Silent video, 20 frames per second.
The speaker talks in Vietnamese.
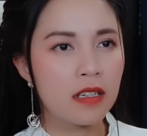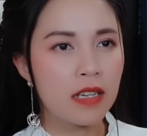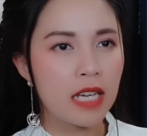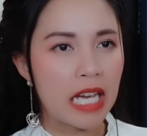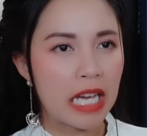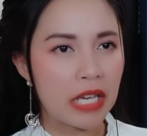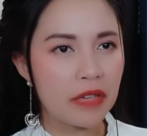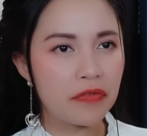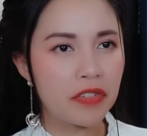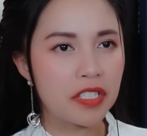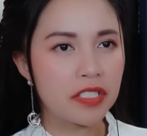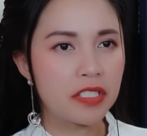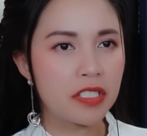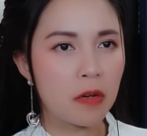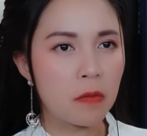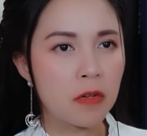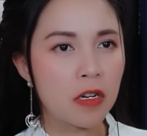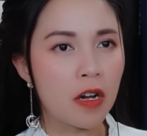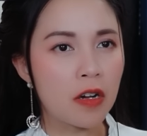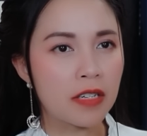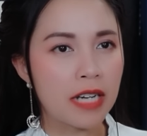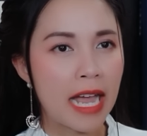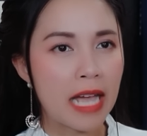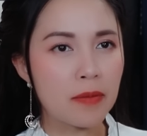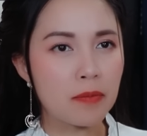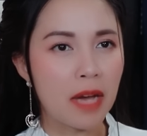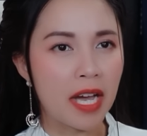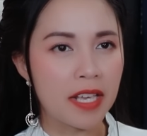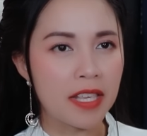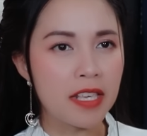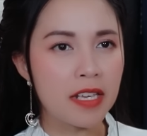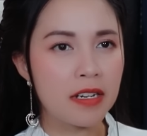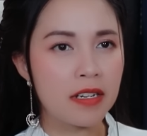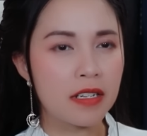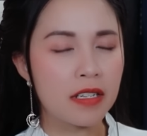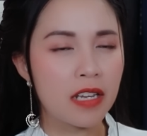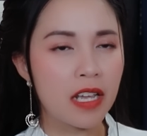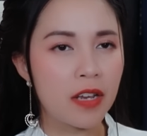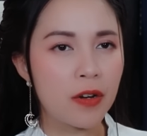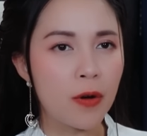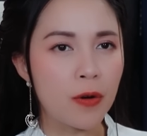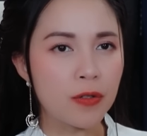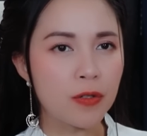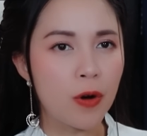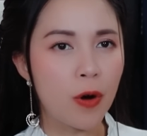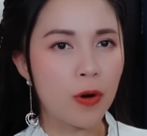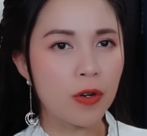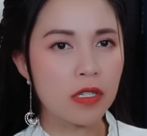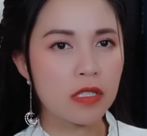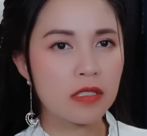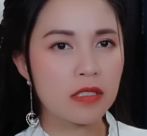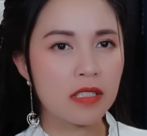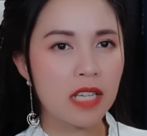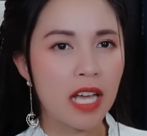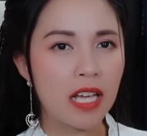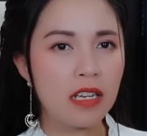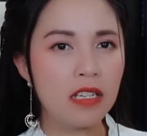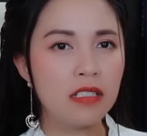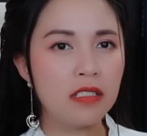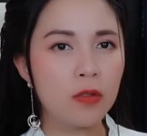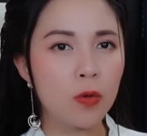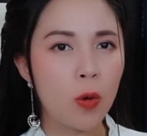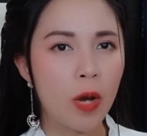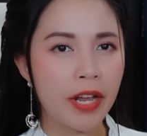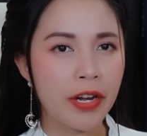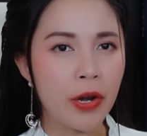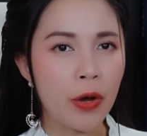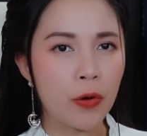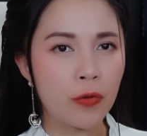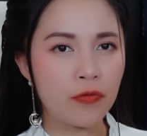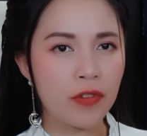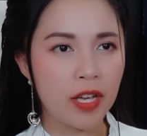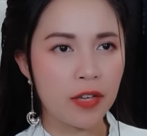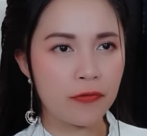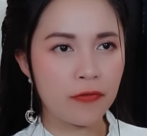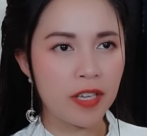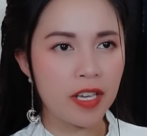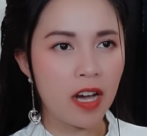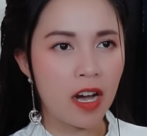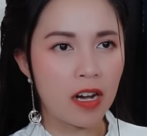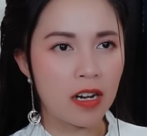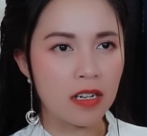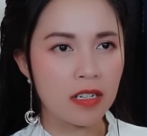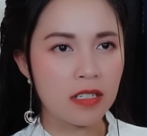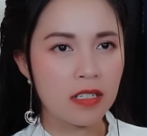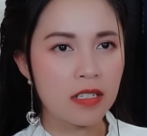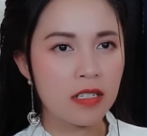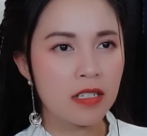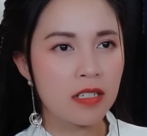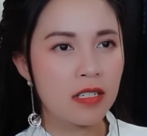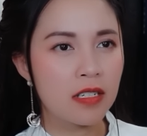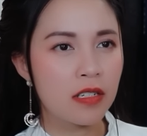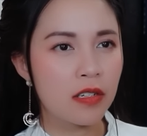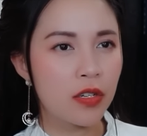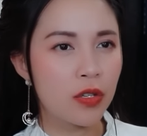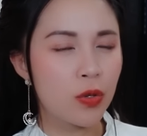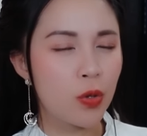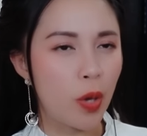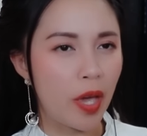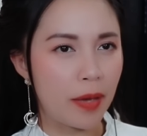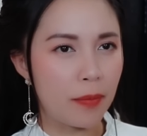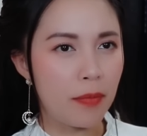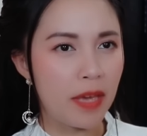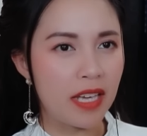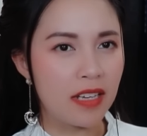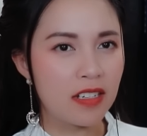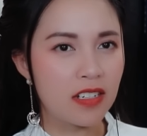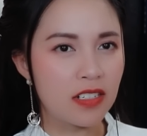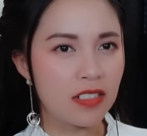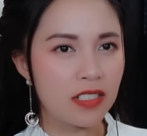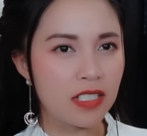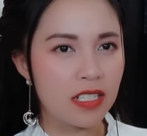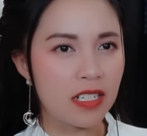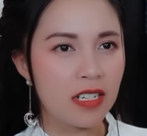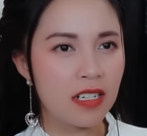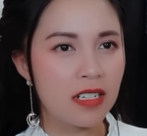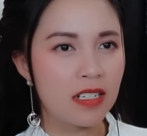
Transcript: Hai vợ chồng còn đang mãi nhìn thì đột ngột thầy Lương quay đầu về phía họ. Nhoảng miệng cười,